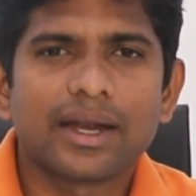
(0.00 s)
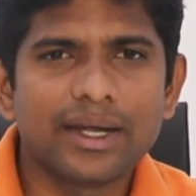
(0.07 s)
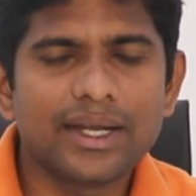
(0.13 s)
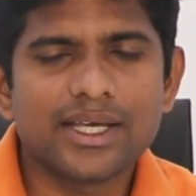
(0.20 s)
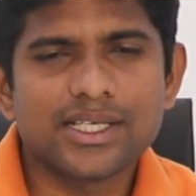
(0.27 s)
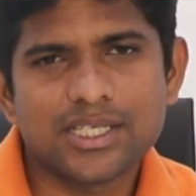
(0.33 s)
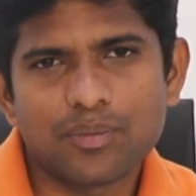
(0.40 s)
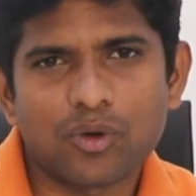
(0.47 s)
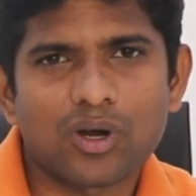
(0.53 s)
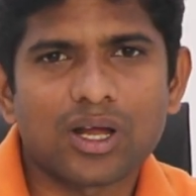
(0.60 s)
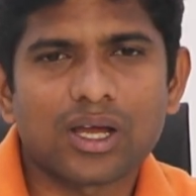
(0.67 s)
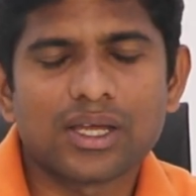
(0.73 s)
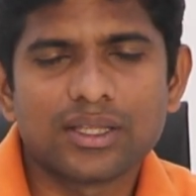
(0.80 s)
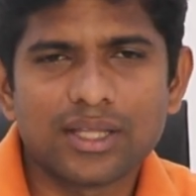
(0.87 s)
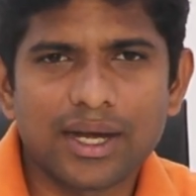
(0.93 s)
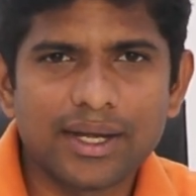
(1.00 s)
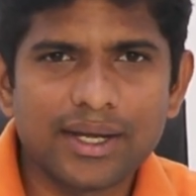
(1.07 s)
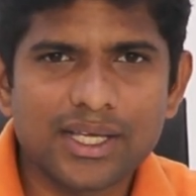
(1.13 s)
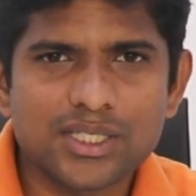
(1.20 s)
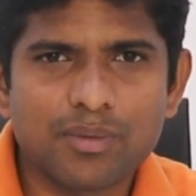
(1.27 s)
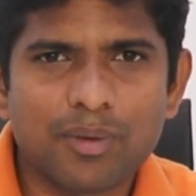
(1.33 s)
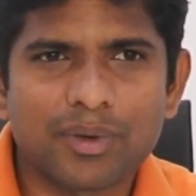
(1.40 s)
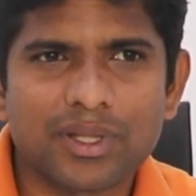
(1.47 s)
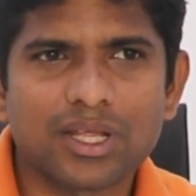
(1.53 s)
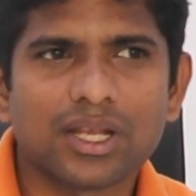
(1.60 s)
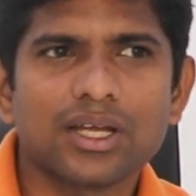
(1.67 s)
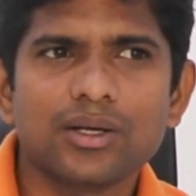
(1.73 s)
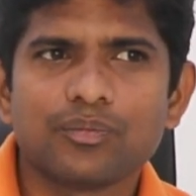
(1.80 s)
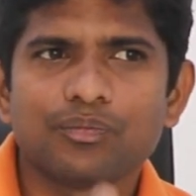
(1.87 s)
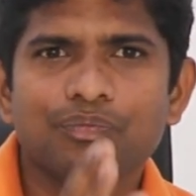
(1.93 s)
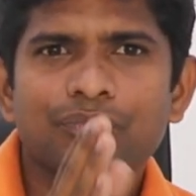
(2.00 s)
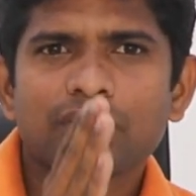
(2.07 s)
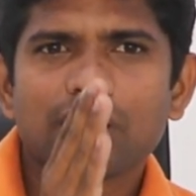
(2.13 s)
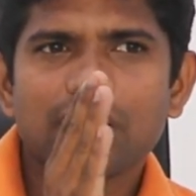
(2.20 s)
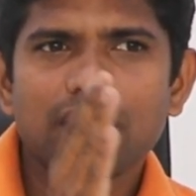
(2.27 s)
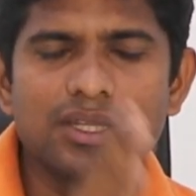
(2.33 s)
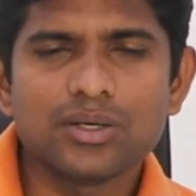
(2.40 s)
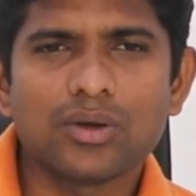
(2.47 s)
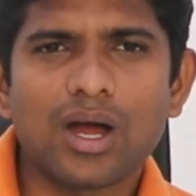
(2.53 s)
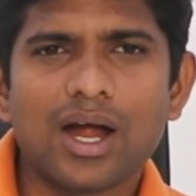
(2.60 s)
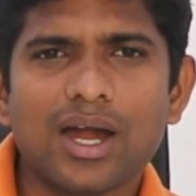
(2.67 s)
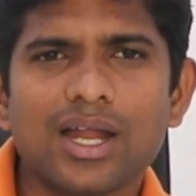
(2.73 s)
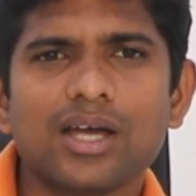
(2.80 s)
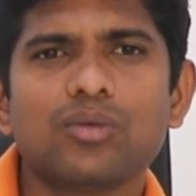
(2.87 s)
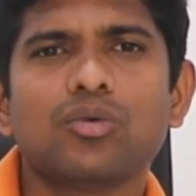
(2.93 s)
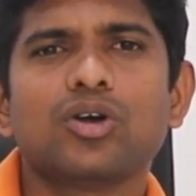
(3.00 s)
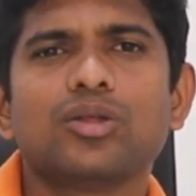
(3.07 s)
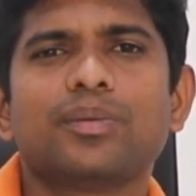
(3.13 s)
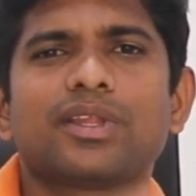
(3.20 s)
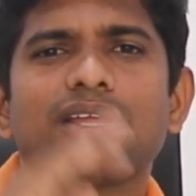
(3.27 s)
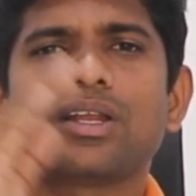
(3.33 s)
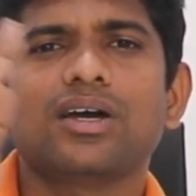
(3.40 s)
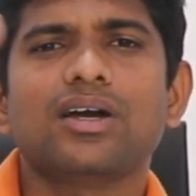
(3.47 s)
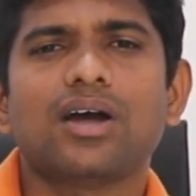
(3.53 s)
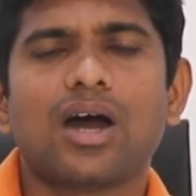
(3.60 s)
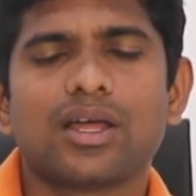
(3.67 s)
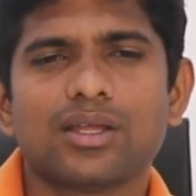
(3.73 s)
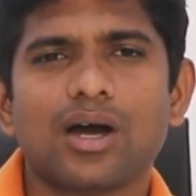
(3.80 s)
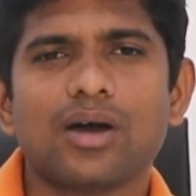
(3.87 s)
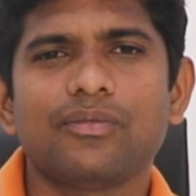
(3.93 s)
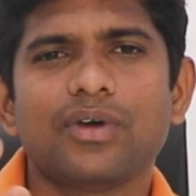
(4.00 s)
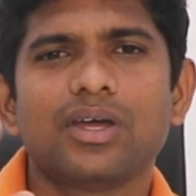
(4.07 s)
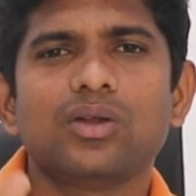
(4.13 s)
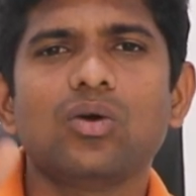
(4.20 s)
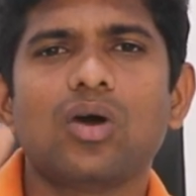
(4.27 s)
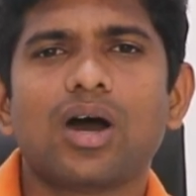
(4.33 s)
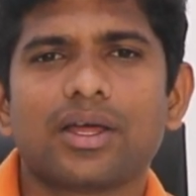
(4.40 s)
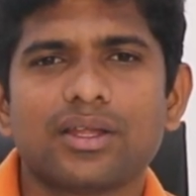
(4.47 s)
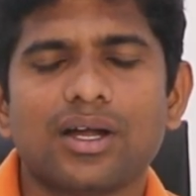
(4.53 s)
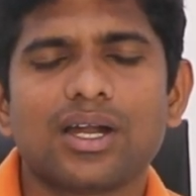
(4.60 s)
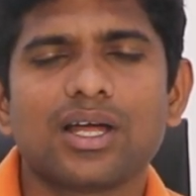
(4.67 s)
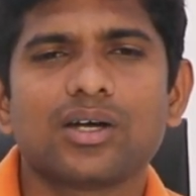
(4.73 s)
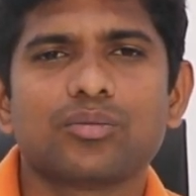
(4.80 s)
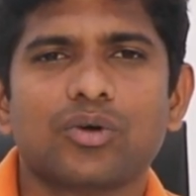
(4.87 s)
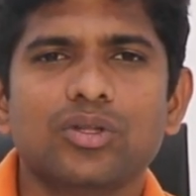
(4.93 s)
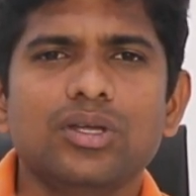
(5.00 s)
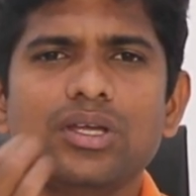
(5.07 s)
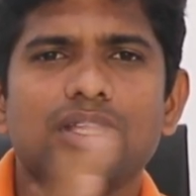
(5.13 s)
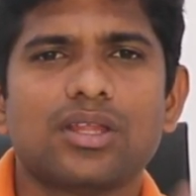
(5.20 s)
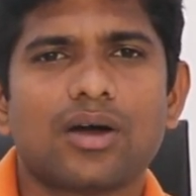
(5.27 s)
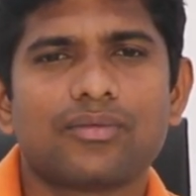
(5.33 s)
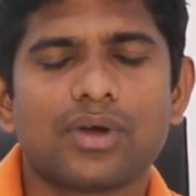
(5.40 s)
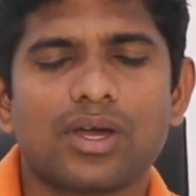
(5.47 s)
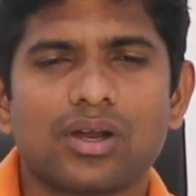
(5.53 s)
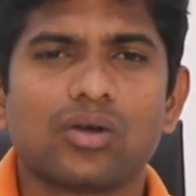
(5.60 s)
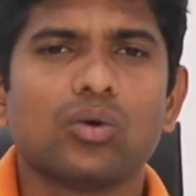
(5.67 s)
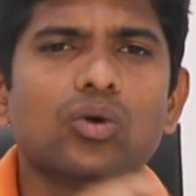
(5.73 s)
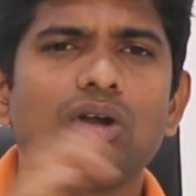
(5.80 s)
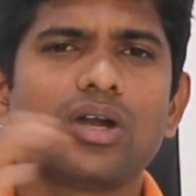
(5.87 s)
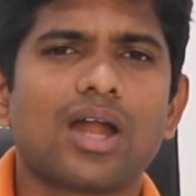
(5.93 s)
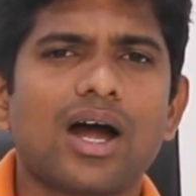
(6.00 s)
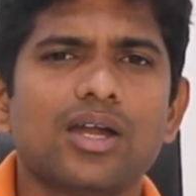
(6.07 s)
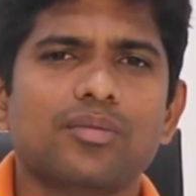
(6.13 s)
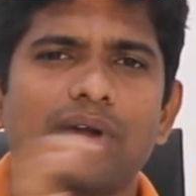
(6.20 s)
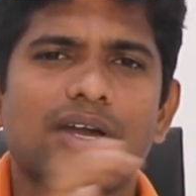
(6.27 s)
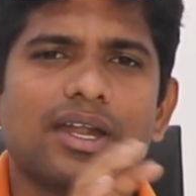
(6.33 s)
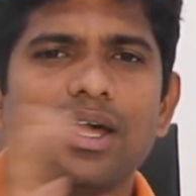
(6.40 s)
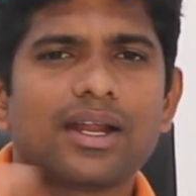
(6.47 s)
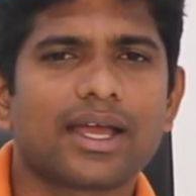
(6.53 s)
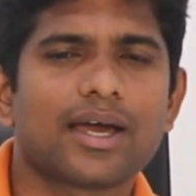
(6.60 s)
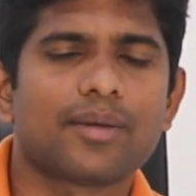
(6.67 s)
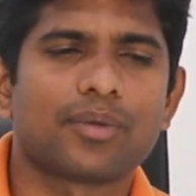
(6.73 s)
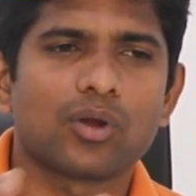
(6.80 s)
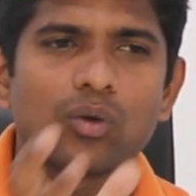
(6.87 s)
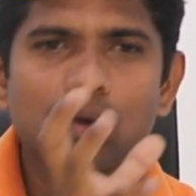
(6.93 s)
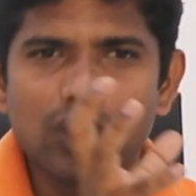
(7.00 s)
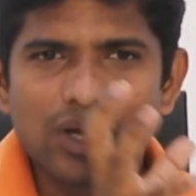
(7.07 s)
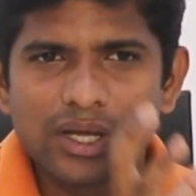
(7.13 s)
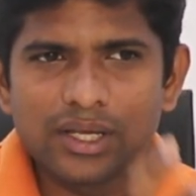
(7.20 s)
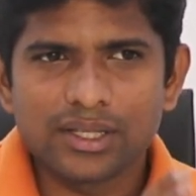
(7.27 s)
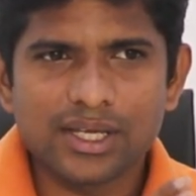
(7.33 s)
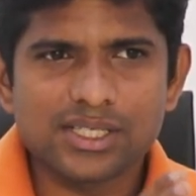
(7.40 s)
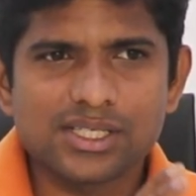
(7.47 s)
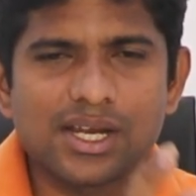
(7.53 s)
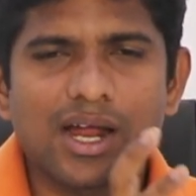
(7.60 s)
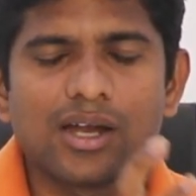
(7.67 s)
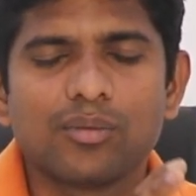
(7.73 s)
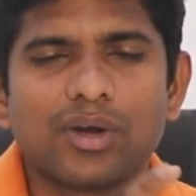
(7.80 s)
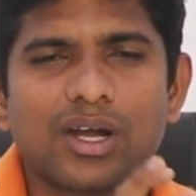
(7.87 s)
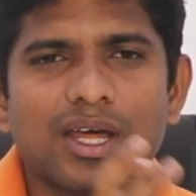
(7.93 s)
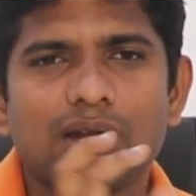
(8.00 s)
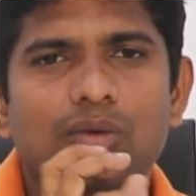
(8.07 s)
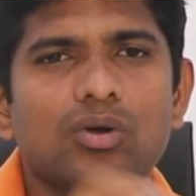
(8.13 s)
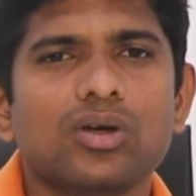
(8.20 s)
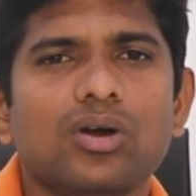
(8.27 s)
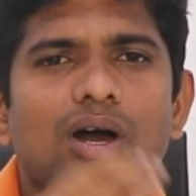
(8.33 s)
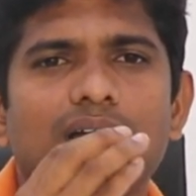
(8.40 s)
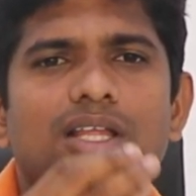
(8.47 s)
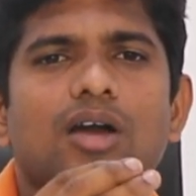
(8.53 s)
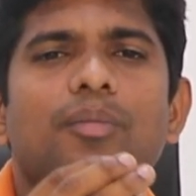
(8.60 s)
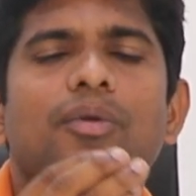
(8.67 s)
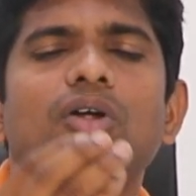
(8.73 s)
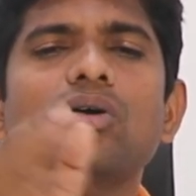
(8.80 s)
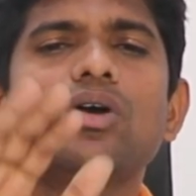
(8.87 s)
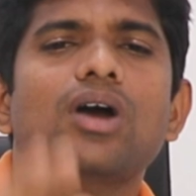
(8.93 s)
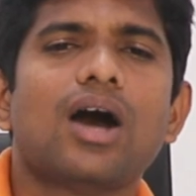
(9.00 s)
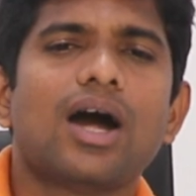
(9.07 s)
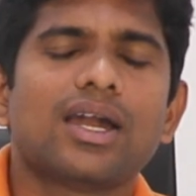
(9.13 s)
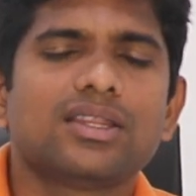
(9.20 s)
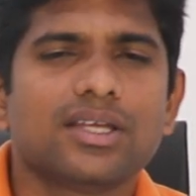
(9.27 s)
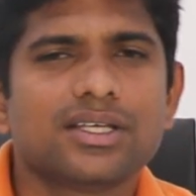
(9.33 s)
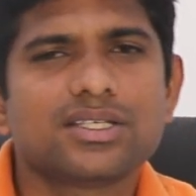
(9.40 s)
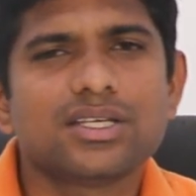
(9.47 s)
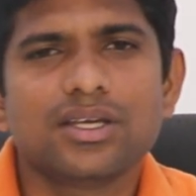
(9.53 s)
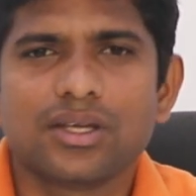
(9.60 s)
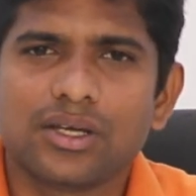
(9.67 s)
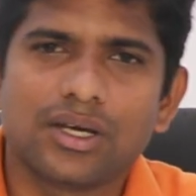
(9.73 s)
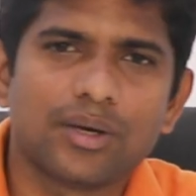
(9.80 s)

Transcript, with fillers: ரெண்டு ஏசி போடுறாங்க இந்த ரெண்டு ஏசியுமே பார்த்தீங்கன்னா இது ஆன் ஆகும்போது பார்த்தீங்கன்னா அது ஆஃப் ஆயிரும் அது ஆன் ஆகும்போது இது ஆஃப் ஆயிரும் ஒரு நாலு மணி நேரம் கேப் இருக்கும் இந்த ஏசி நாலு மணி நேரம் ஓடும் அதுக்கப்புறம் அடுத்த ஏசி